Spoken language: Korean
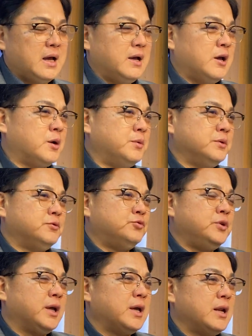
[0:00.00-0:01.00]
여러분,
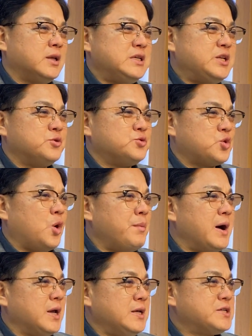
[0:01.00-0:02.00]
우리에게는 이런
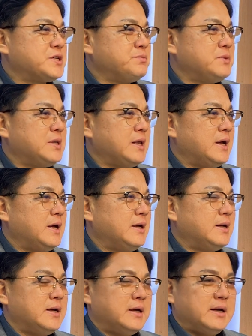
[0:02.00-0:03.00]
소망이 있습니다.
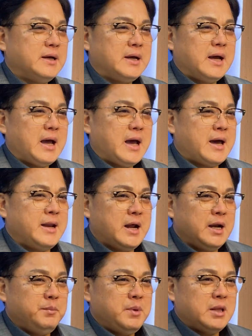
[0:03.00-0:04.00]

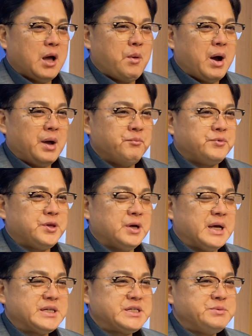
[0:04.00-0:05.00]
하나님이 나와 함께
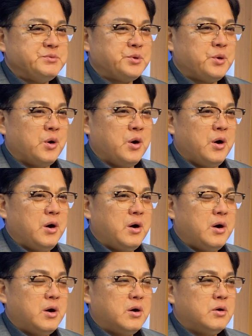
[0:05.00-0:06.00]
하심으로
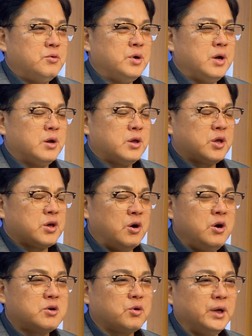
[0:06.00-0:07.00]
우리는
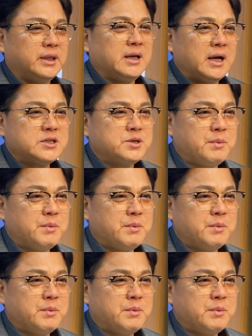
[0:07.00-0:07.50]
결코 이 땅에서